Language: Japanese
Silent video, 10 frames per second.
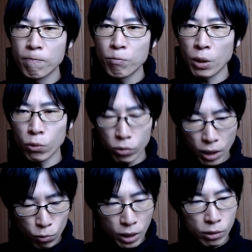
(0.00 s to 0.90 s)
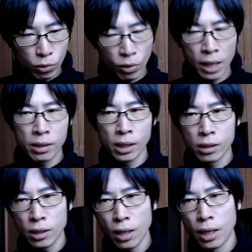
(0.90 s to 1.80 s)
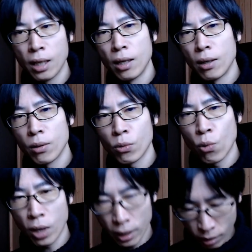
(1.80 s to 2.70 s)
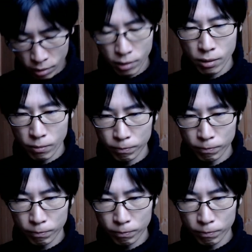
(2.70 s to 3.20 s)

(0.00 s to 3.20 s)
この点はね、ちょっとありがちな誤解です。